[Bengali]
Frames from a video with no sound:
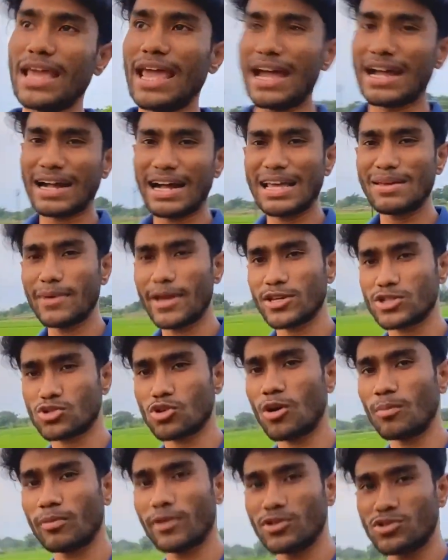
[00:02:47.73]
একাই ভাই
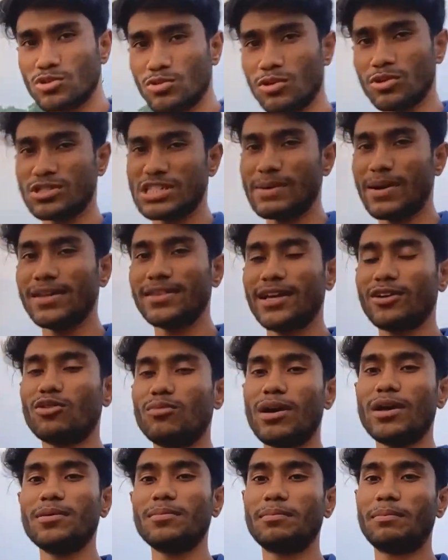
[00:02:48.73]
সব কিছু করছি ভাই দেখো
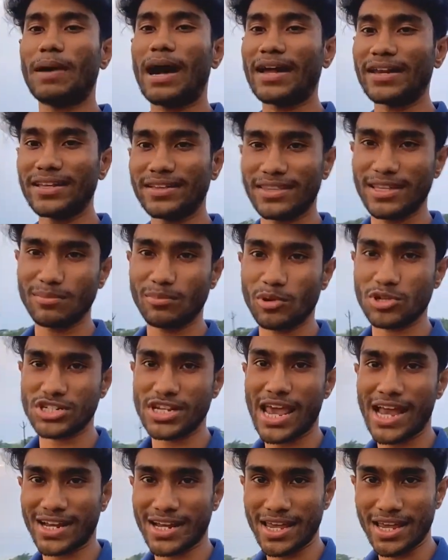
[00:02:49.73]
ভাই বাড়িতে বসে
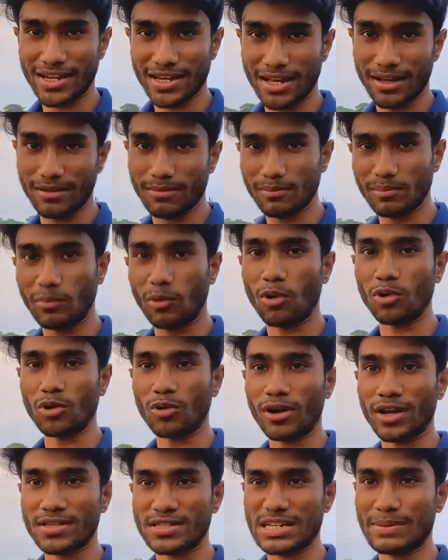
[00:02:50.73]
একা একা বোর
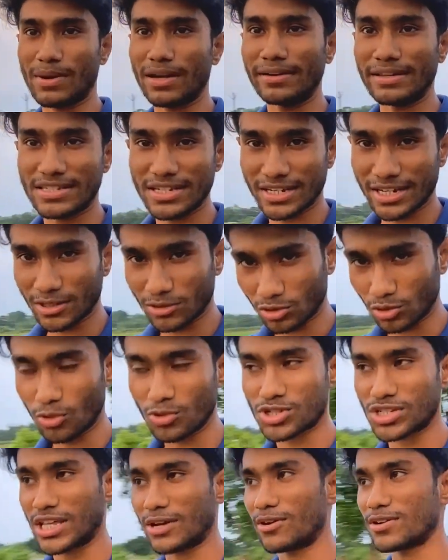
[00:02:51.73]
হওয়াচ্ছে ভাই নিজেকে দোষ
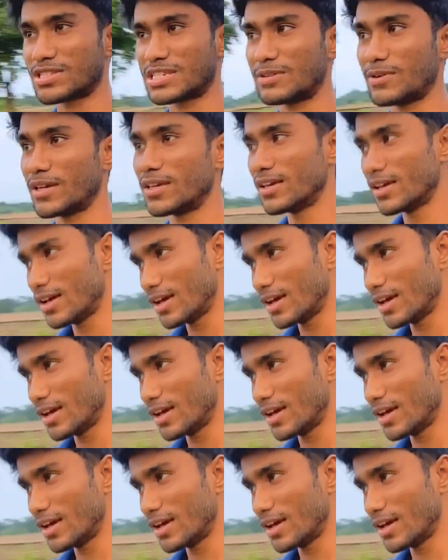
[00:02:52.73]
দেওয়াচ্ছে ভাই